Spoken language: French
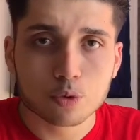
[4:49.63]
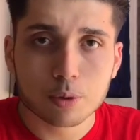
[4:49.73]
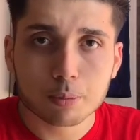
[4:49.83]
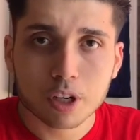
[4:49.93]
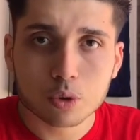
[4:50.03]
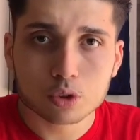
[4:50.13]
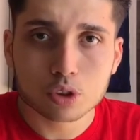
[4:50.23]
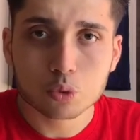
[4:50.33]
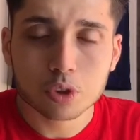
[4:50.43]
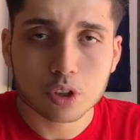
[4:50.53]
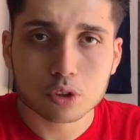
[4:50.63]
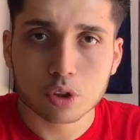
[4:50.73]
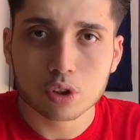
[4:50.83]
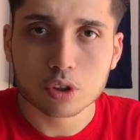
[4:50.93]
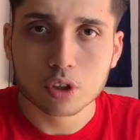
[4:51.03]
pas continuer
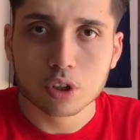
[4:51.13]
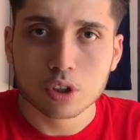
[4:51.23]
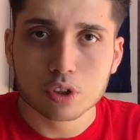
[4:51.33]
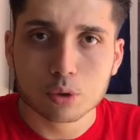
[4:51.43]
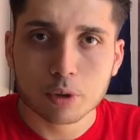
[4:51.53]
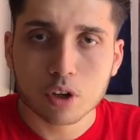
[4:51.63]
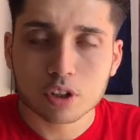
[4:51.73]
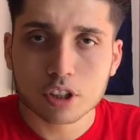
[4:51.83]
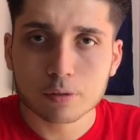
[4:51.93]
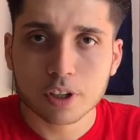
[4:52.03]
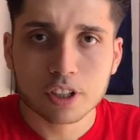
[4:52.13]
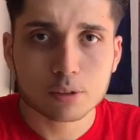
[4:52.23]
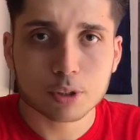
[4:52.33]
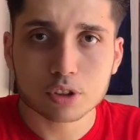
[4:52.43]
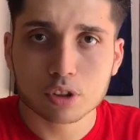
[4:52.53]
entre le Maroc et Vaïd,
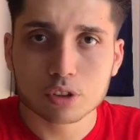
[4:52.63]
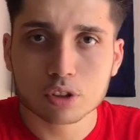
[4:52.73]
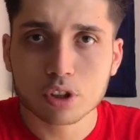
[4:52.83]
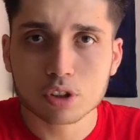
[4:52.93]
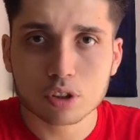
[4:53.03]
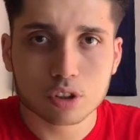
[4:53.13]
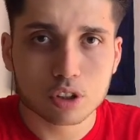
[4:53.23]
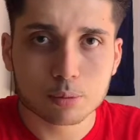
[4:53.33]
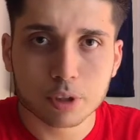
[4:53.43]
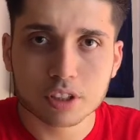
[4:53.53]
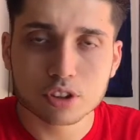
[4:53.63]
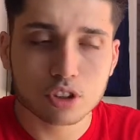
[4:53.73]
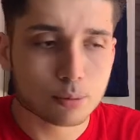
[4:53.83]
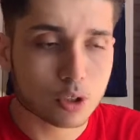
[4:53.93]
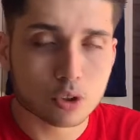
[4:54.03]
parce que tant que le président
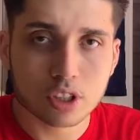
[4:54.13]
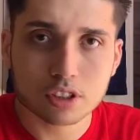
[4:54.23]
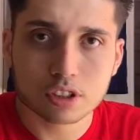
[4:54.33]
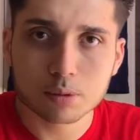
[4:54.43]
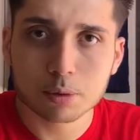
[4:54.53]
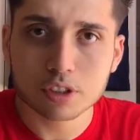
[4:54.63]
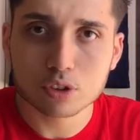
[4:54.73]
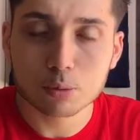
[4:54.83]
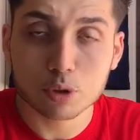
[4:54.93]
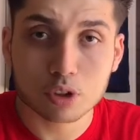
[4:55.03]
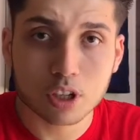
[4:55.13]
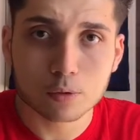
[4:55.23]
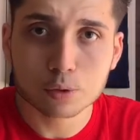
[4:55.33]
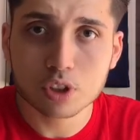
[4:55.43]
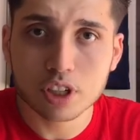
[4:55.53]
marocain, si le président marocain
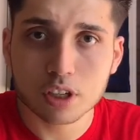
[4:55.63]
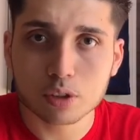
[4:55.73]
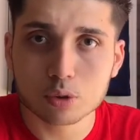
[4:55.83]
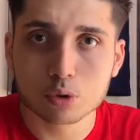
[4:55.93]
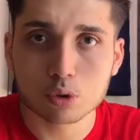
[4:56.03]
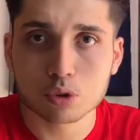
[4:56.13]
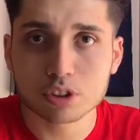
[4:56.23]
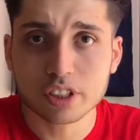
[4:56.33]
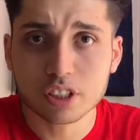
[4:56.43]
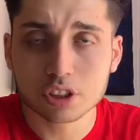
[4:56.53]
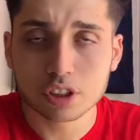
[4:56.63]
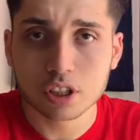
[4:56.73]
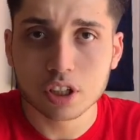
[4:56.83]
voulait un retour de Ziyech,